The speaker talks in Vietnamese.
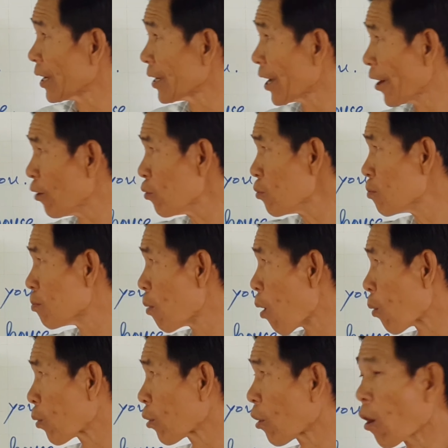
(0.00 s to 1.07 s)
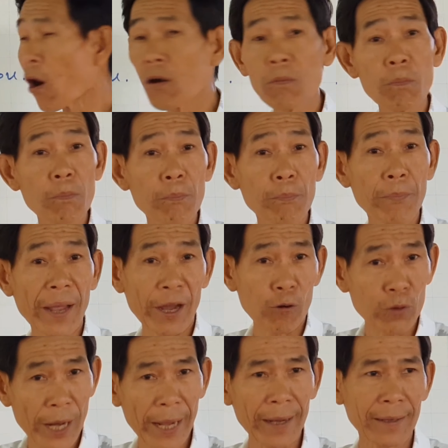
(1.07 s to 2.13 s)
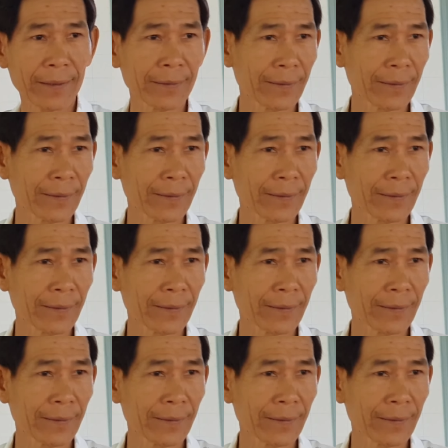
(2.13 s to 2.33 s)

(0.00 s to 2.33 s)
Nếu một con mèo đen